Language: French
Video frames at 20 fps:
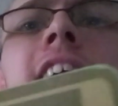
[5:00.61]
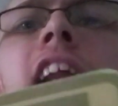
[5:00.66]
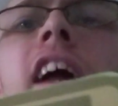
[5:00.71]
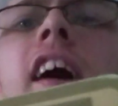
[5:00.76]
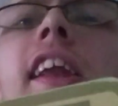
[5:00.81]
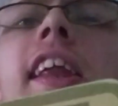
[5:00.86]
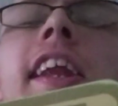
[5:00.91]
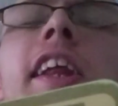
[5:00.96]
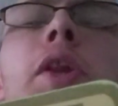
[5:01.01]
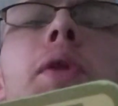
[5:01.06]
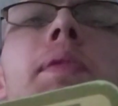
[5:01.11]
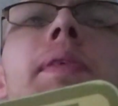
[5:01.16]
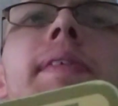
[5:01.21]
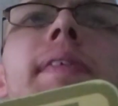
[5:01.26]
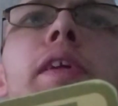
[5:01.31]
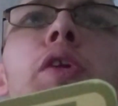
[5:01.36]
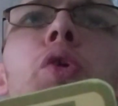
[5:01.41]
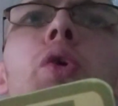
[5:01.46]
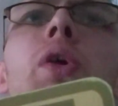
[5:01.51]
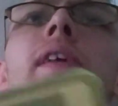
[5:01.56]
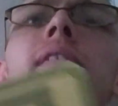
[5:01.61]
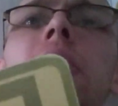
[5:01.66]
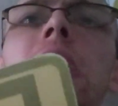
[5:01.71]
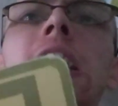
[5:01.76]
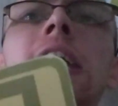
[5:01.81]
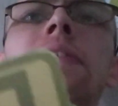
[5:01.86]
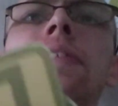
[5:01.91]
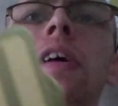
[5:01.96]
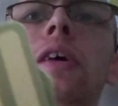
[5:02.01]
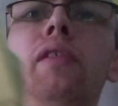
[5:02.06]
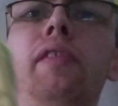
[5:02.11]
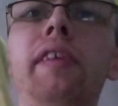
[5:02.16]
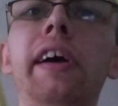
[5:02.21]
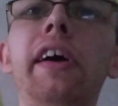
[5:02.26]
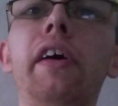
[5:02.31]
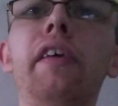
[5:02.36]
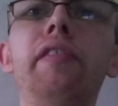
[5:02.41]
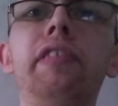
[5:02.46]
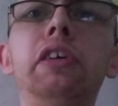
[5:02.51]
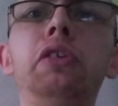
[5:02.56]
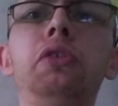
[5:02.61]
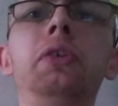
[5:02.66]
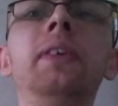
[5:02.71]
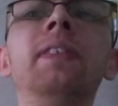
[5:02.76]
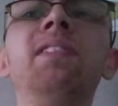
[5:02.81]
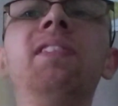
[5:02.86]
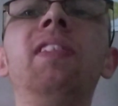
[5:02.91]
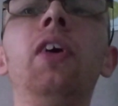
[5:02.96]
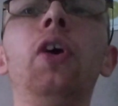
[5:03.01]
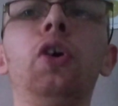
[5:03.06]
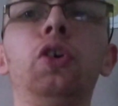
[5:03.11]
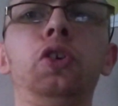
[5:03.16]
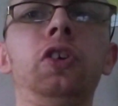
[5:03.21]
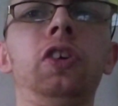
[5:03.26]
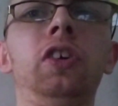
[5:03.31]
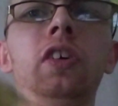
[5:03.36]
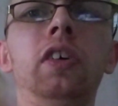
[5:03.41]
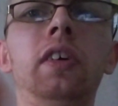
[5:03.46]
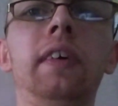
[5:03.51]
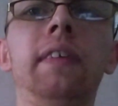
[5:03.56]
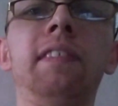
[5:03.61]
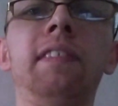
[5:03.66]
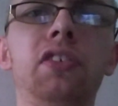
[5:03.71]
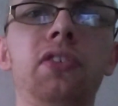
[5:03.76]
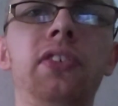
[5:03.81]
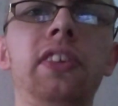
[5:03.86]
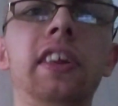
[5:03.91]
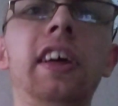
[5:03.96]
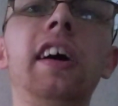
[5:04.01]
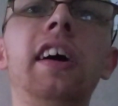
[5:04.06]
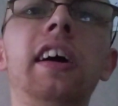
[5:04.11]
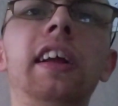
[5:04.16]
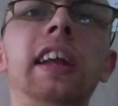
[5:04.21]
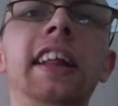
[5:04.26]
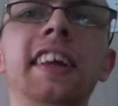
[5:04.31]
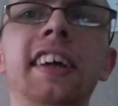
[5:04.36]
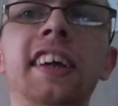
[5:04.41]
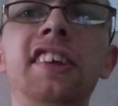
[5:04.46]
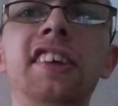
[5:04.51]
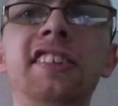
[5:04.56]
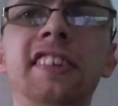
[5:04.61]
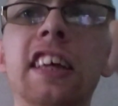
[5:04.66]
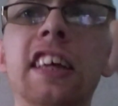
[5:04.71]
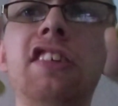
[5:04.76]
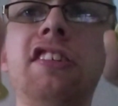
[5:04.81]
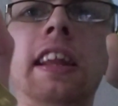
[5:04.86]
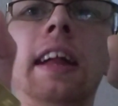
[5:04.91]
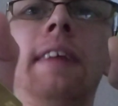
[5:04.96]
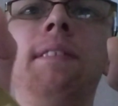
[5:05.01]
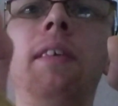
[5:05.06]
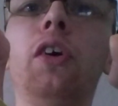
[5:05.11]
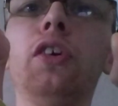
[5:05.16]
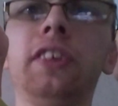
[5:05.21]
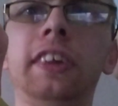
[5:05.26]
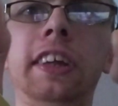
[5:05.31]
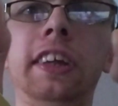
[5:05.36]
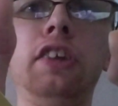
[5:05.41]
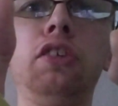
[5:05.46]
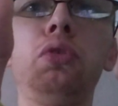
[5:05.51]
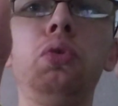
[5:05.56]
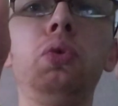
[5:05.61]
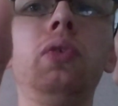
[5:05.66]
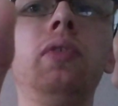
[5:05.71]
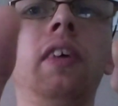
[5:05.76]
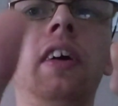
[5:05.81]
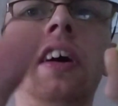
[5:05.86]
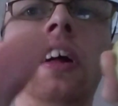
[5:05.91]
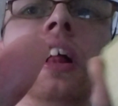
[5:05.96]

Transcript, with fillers: là, l'année 2022, elle va, elle va, ouvrir en fait une porte. Parce qu'on a la tristesse et la porte qui s'ouvre.